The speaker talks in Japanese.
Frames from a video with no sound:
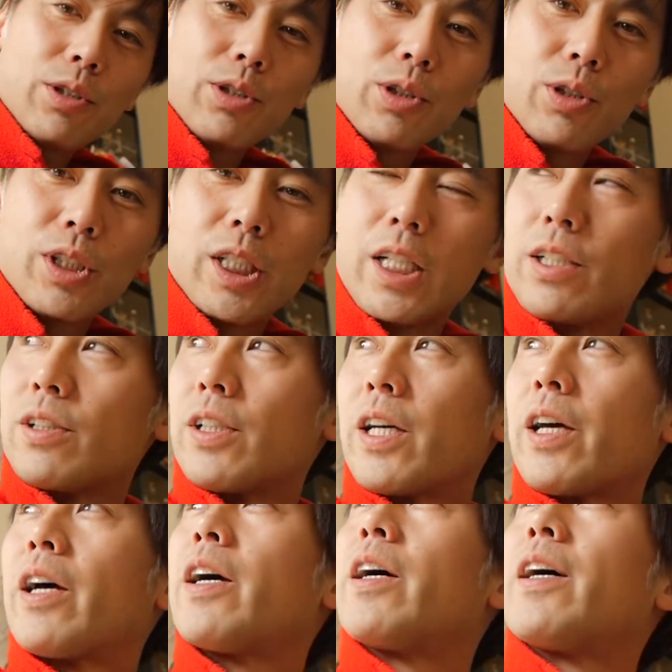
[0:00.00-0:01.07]
のお掃除です
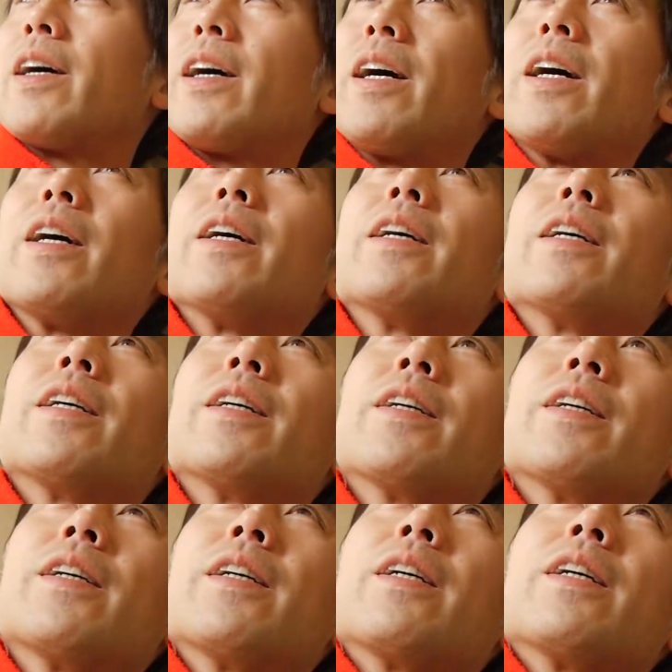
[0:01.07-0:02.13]
ね。はい。
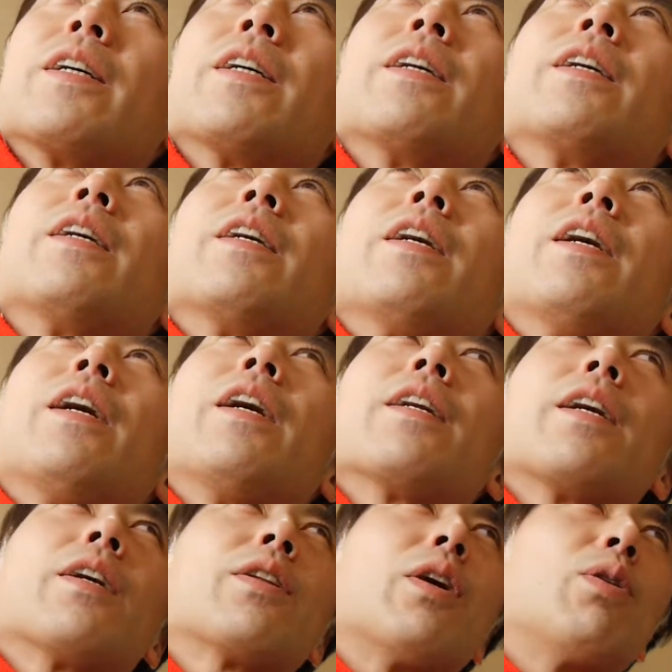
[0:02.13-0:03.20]

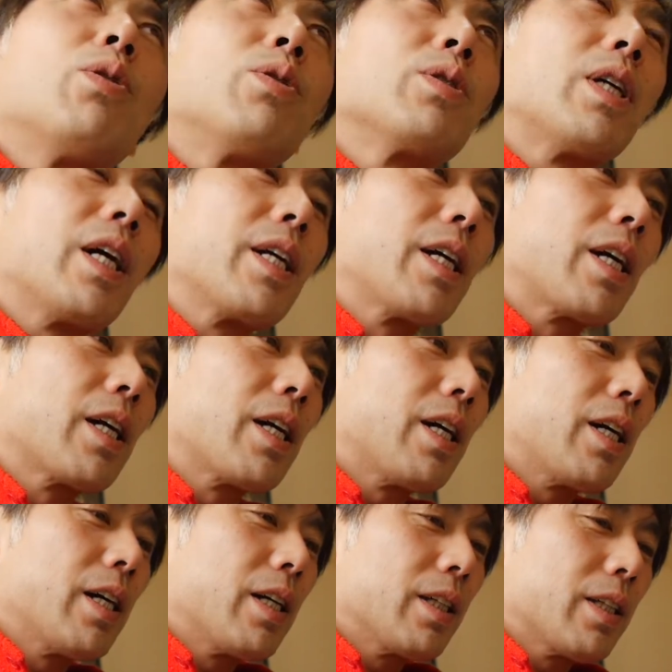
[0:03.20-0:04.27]
鼻歌を歌いなが
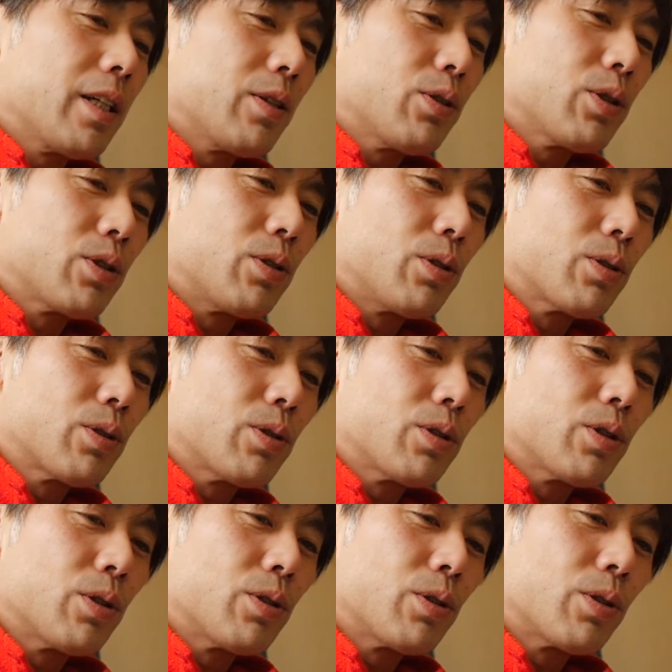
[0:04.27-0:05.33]
ら楽しくお掃
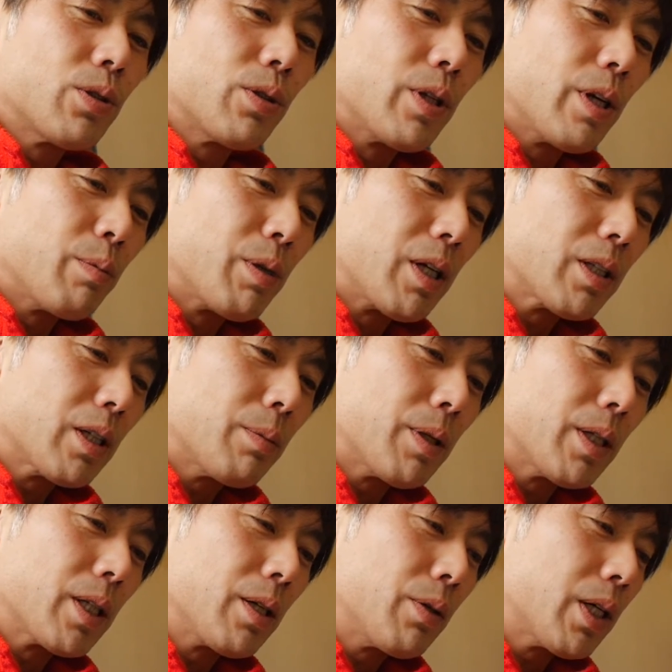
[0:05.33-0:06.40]
除ということで皆
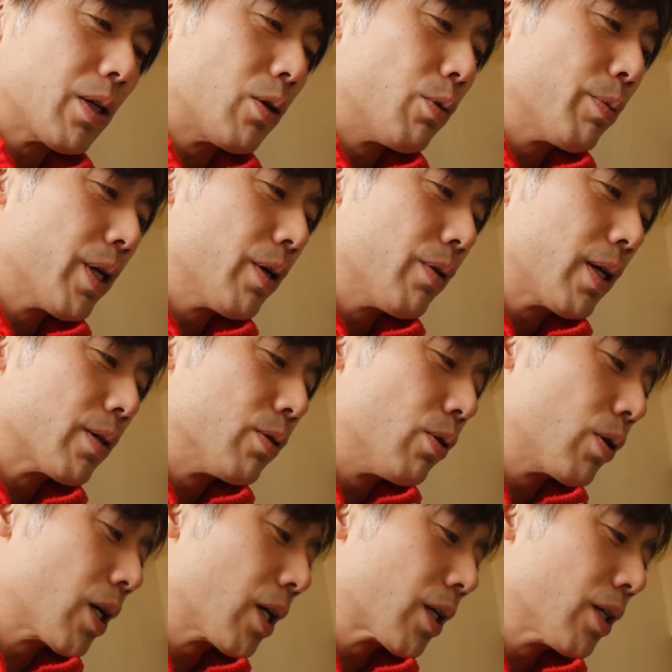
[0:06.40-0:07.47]
様にはご迷惑
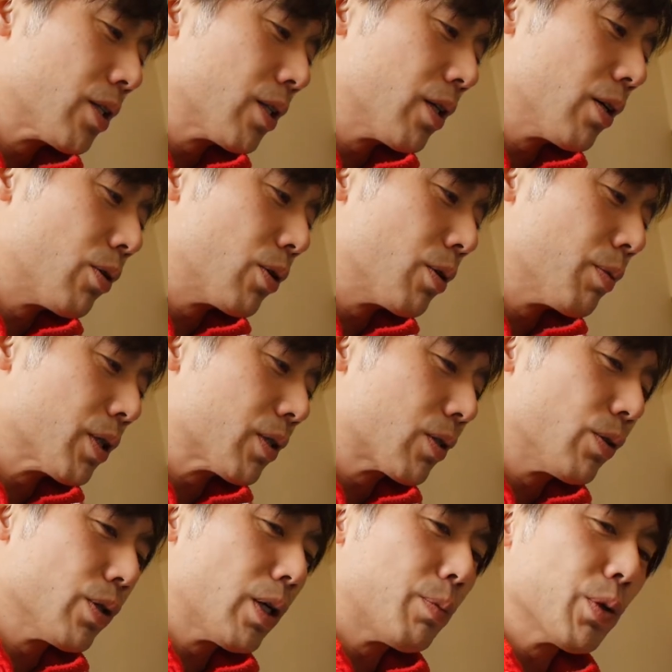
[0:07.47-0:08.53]
をおかけしております。
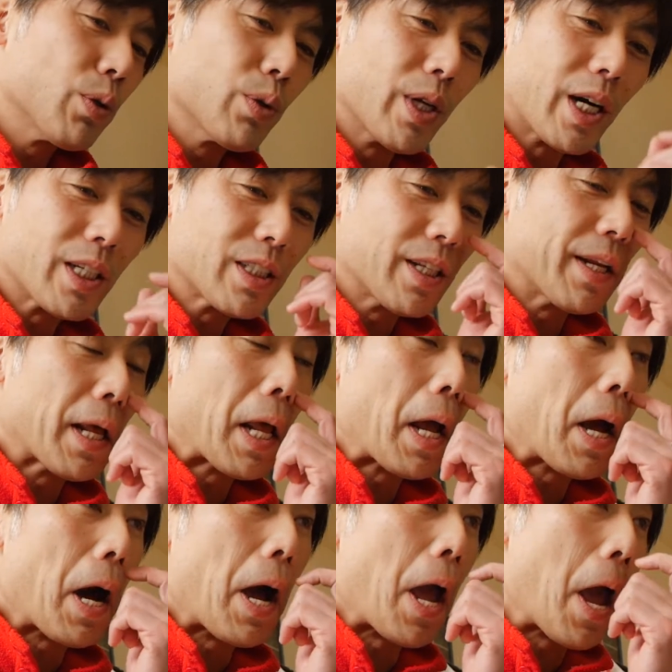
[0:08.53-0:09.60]
こんなものを流してね。
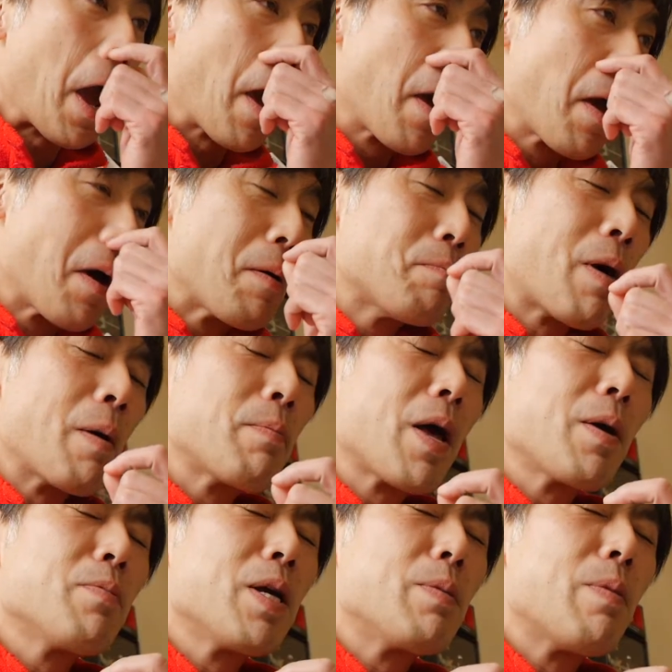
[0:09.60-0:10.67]
はい。まあ、
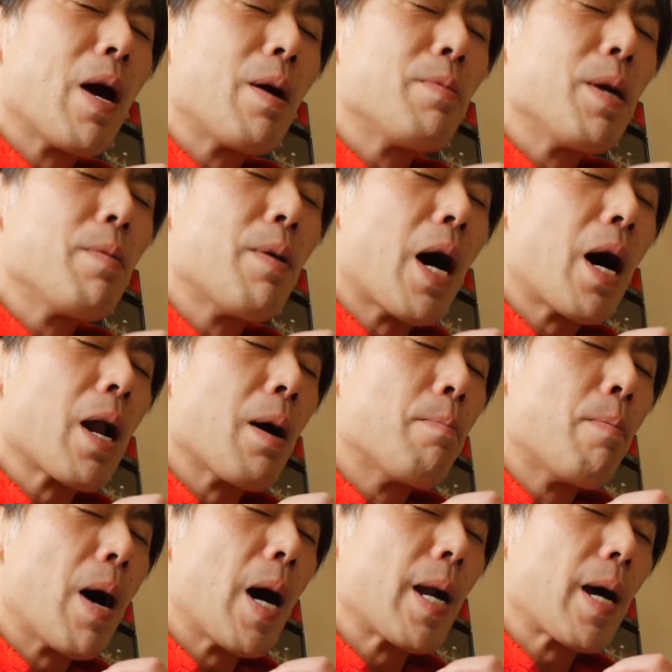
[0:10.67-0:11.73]

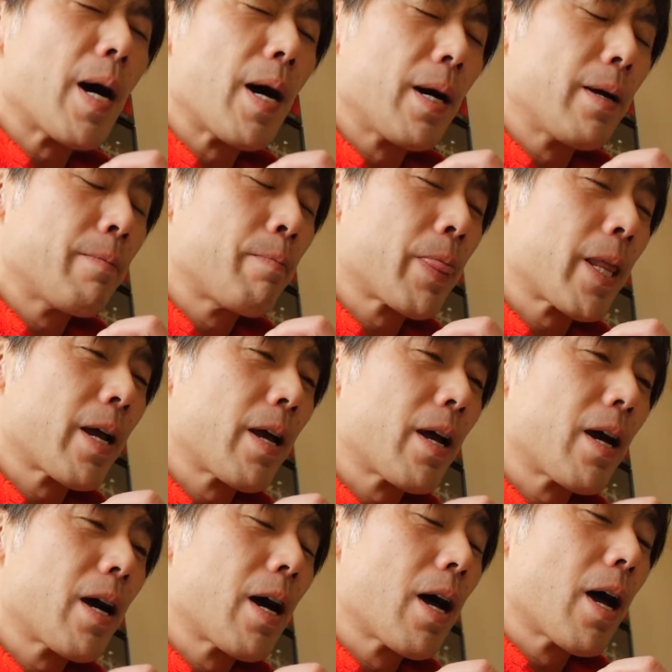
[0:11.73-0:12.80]
ベイビーベイビーバラバラ。
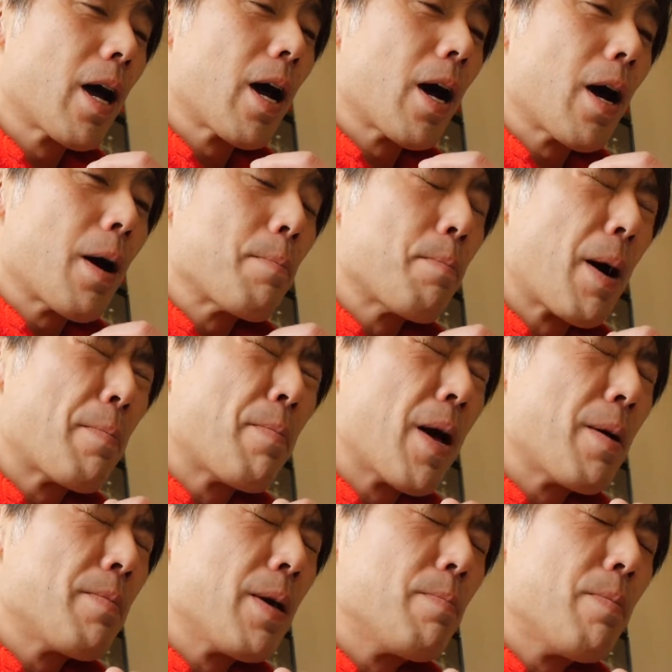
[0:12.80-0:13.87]
まあ、
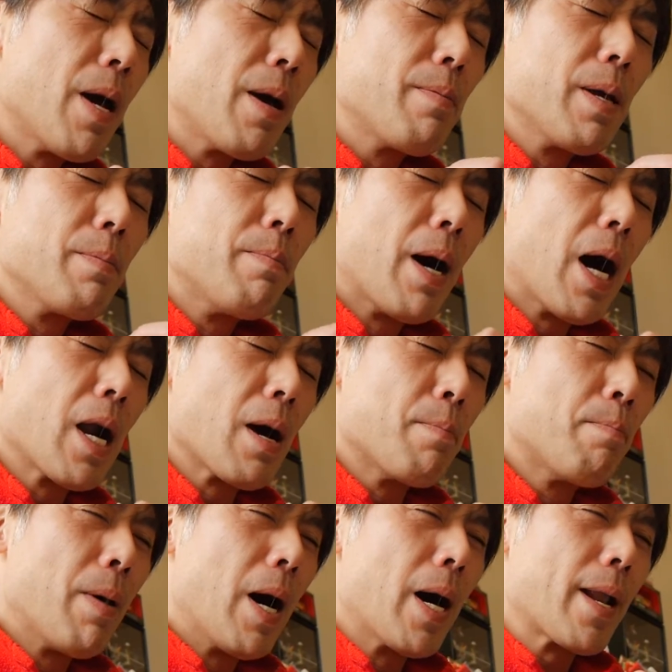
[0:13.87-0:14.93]

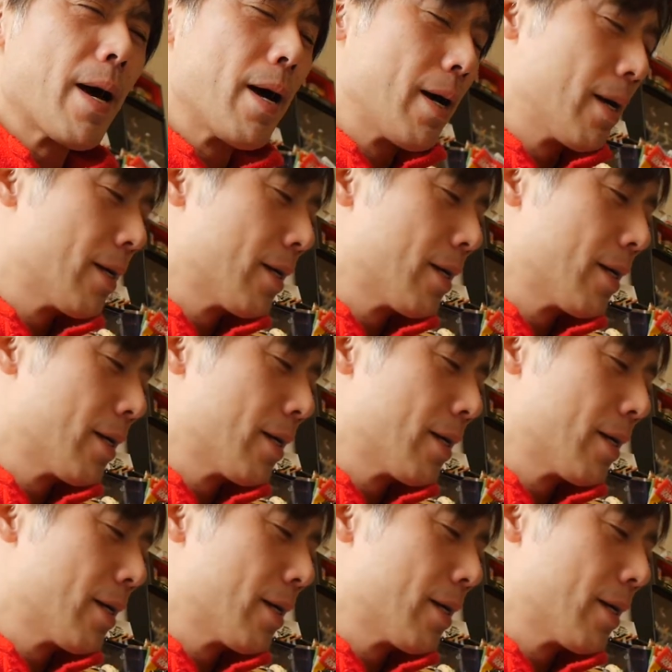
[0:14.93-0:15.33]
ベイビーベイビーバラバラ。